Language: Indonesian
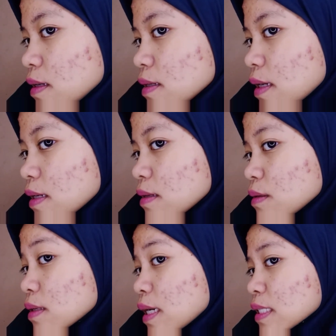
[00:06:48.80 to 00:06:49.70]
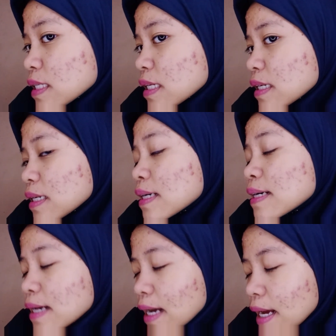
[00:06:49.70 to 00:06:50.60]
dan enggak
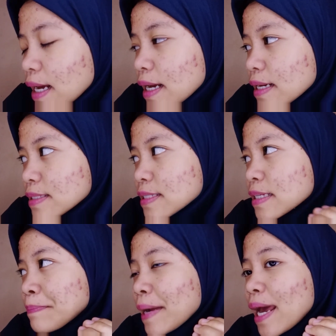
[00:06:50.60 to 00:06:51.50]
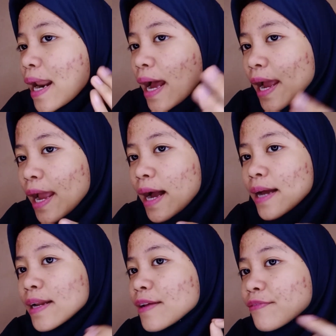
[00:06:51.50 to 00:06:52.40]
enggak semerah yang
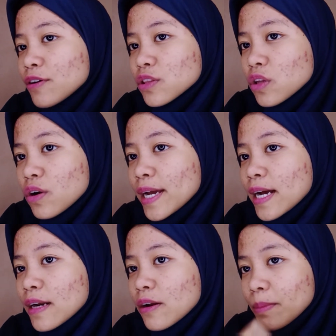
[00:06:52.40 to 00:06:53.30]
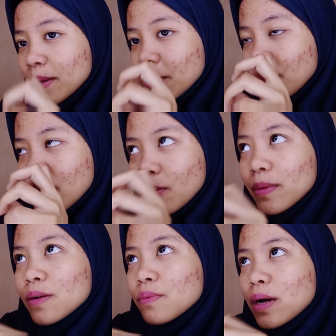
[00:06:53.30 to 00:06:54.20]
ada di foto yang nomor 2
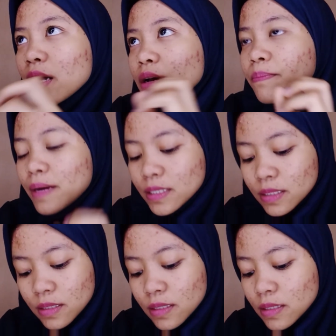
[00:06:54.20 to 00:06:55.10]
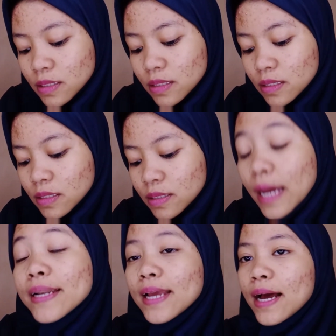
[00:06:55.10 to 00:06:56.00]
nomor 2 pas
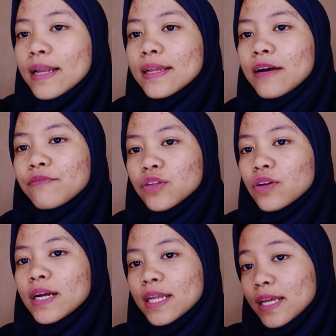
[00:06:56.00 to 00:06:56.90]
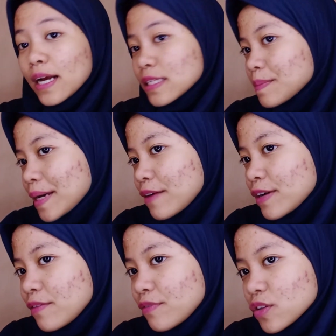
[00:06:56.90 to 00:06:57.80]
tadi ya yang foto yang ini nggak semerah
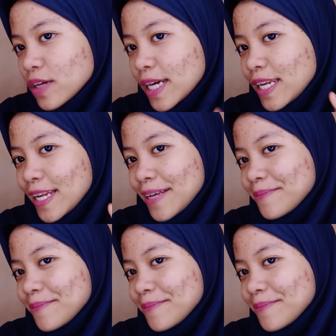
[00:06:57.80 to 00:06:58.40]
yang foto yang ini